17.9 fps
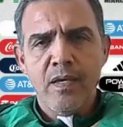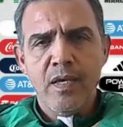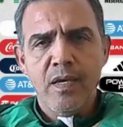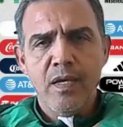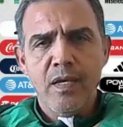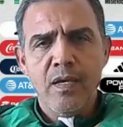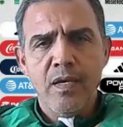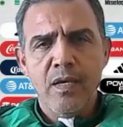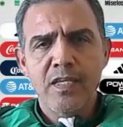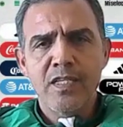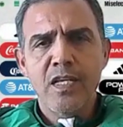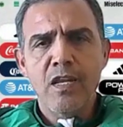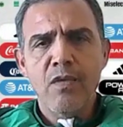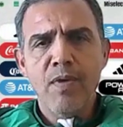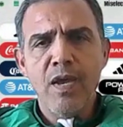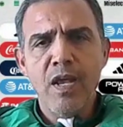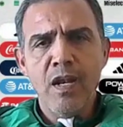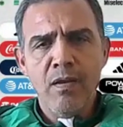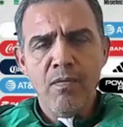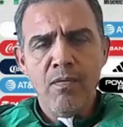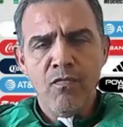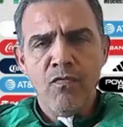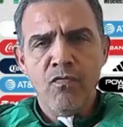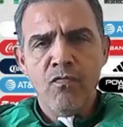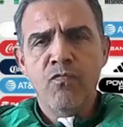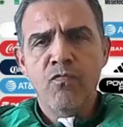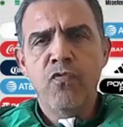eh, ese nivel
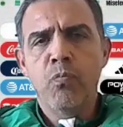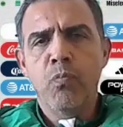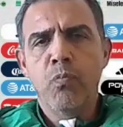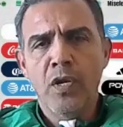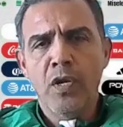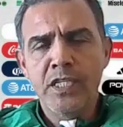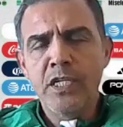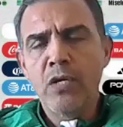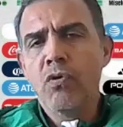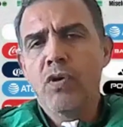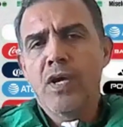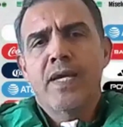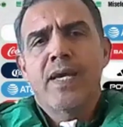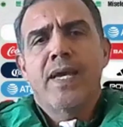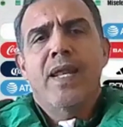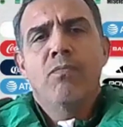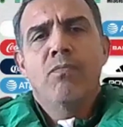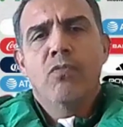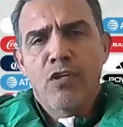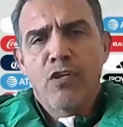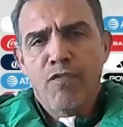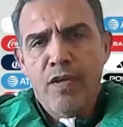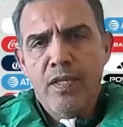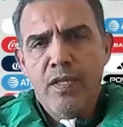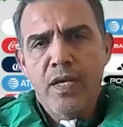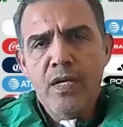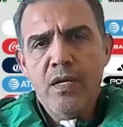futbolístico que queremos
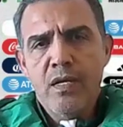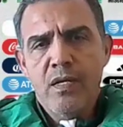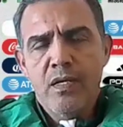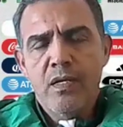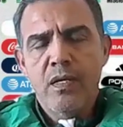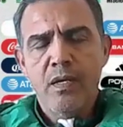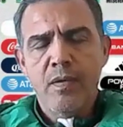defender,